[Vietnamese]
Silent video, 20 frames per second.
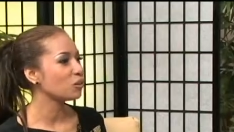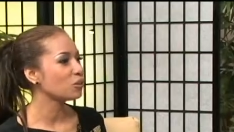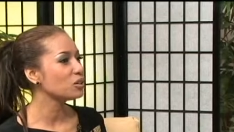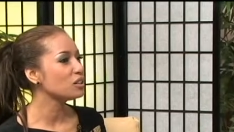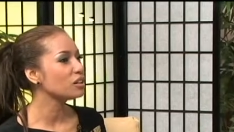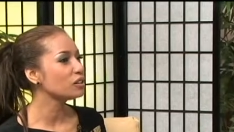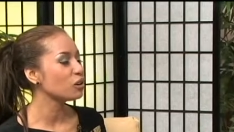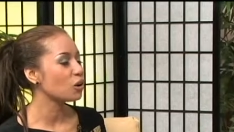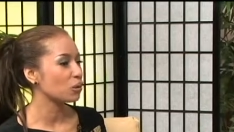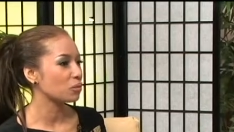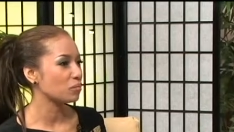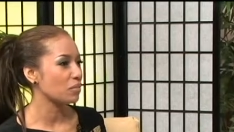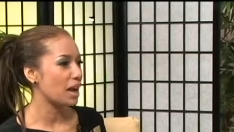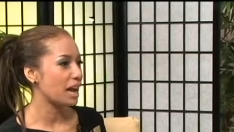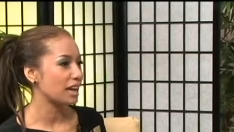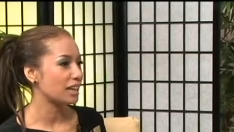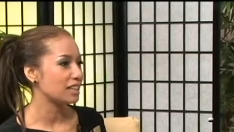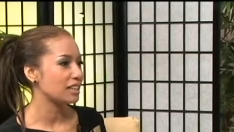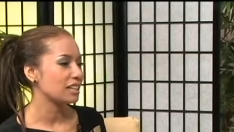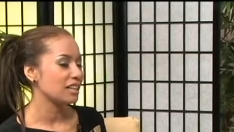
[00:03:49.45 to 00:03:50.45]
cô đưa lộn
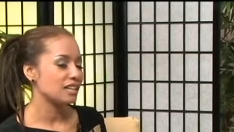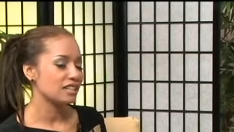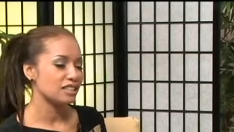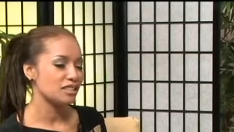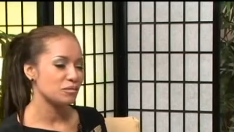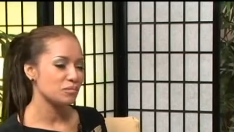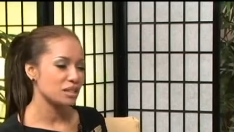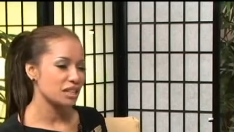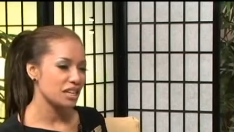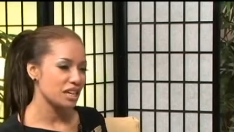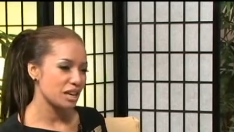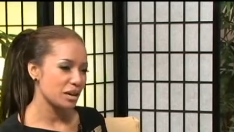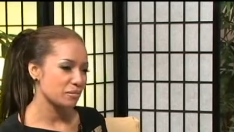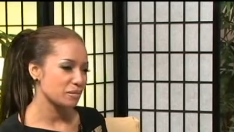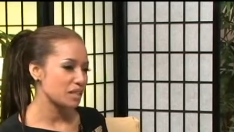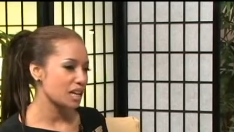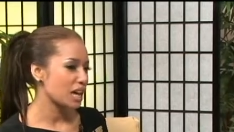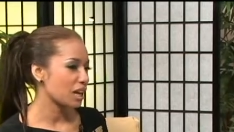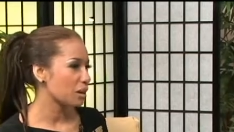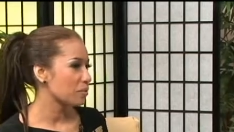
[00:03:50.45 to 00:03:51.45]
bài right. Vâng. nhưng mà khi
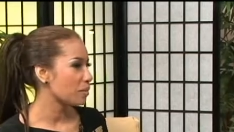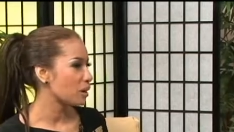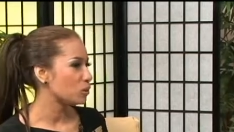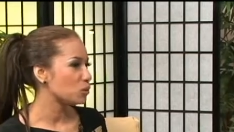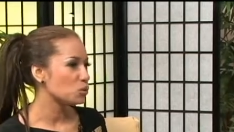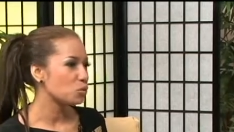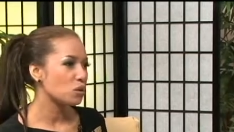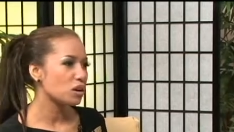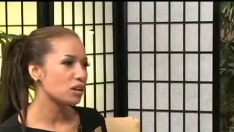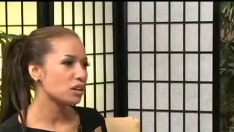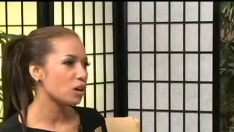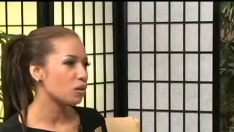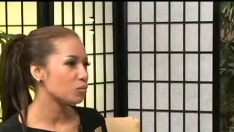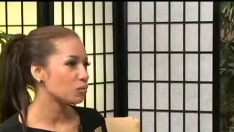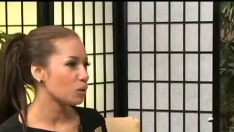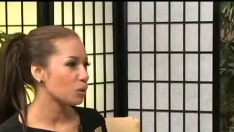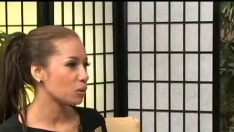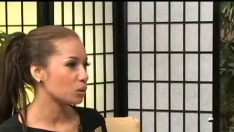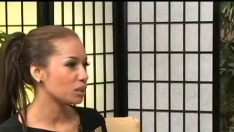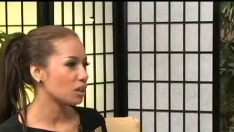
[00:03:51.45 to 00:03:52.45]
em sang em bảo chú ơi
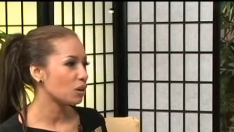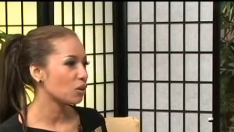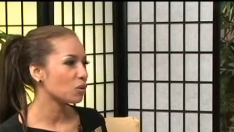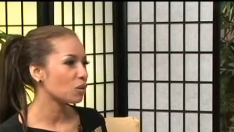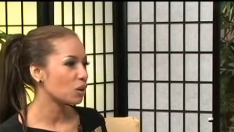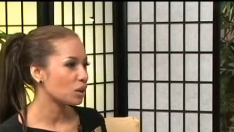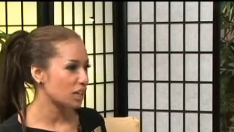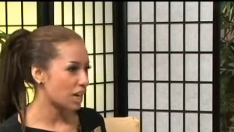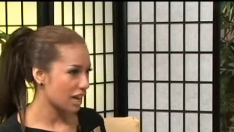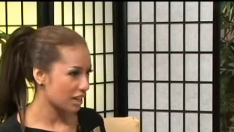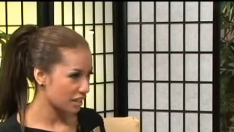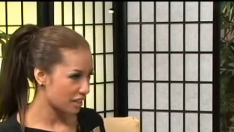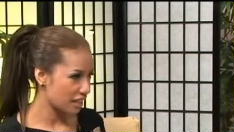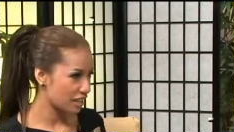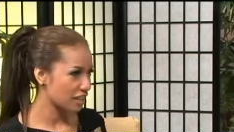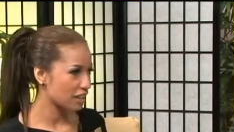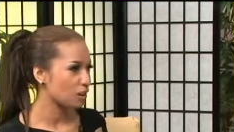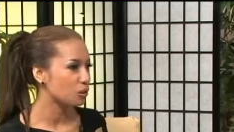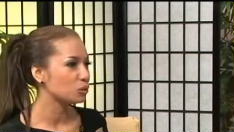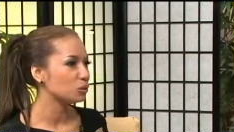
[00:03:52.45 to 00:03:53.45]
không lộn đâu con hát
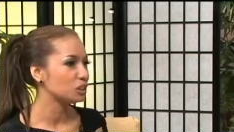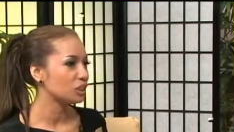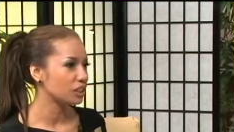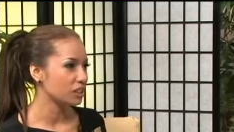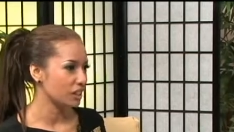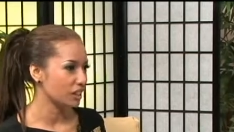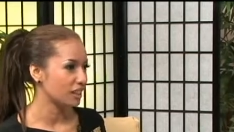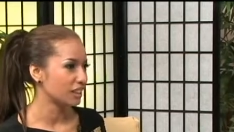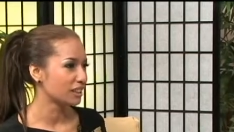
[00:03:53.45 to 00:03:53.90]
cây cầu dừa right. Dạ.